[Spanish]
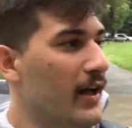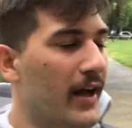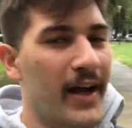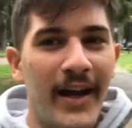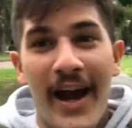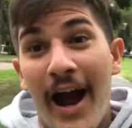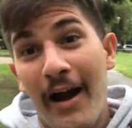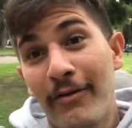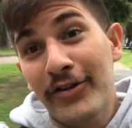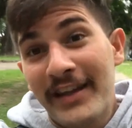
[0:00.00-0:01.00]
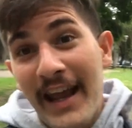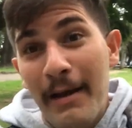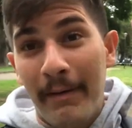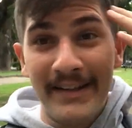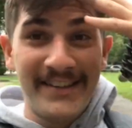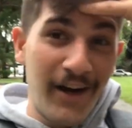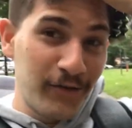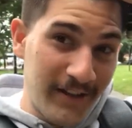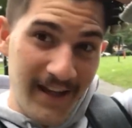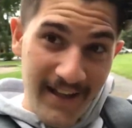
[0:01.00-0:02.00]
Eh, no sé qué les parecerá a
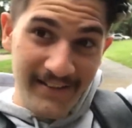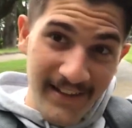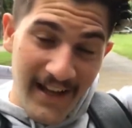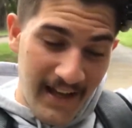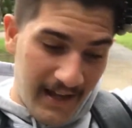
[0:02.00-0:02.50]
ustedes.